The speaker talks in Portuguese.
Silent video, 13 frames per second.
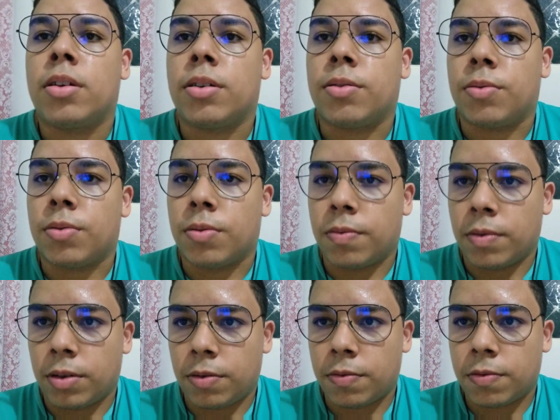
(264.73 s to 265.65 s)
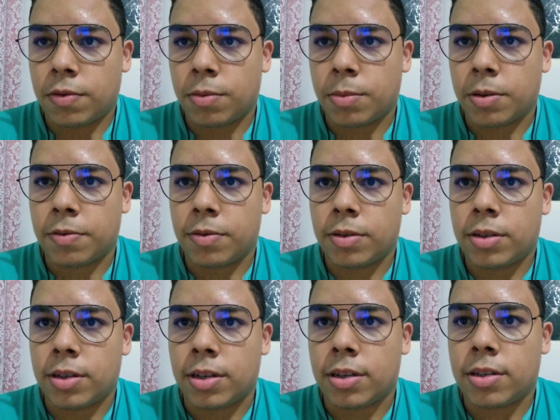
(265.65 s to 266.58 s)
eu tô vindo informar
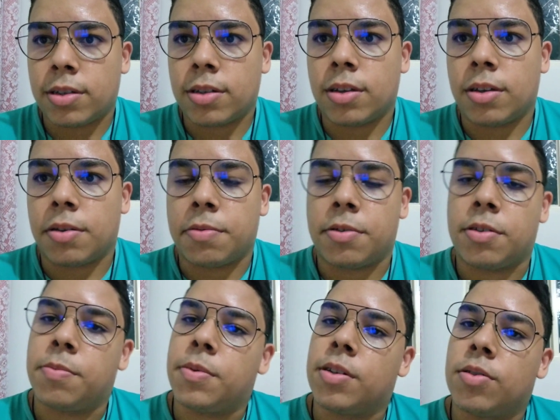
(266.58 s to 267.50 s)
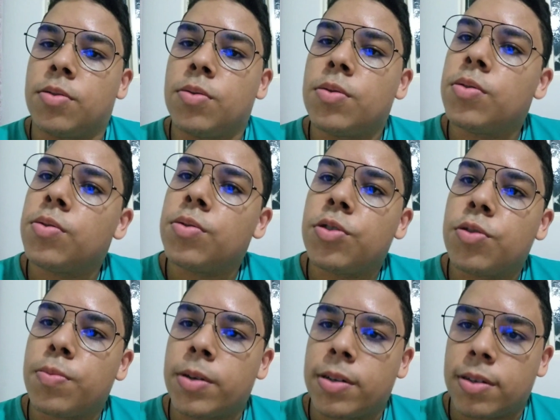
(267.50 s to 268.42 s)
vocês que as minhas duas
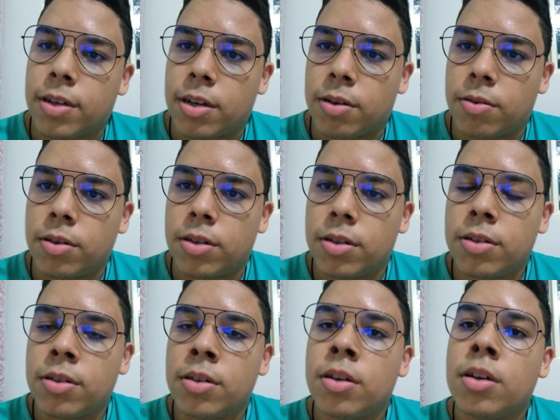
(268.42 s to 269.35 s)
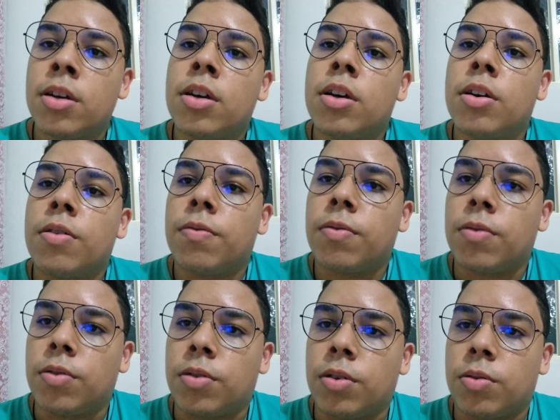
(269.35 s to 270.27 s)
últimas aulas
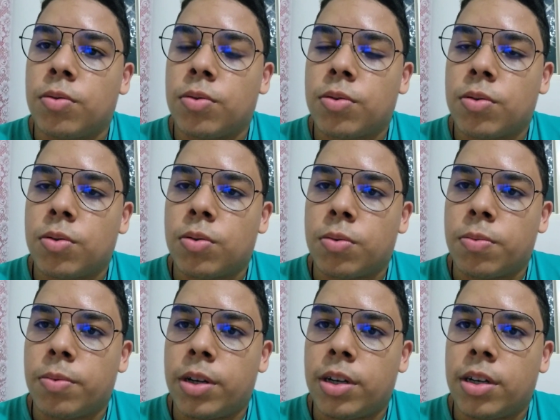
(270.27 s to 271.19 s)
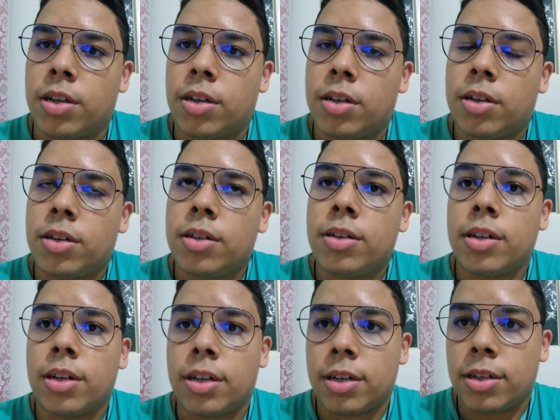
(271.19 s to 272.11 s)
foram sobre
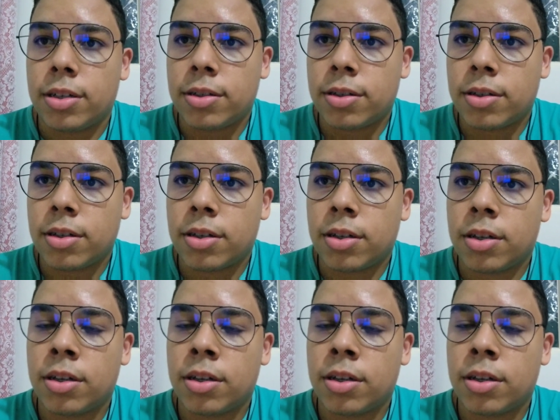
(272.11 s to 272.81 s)
inglês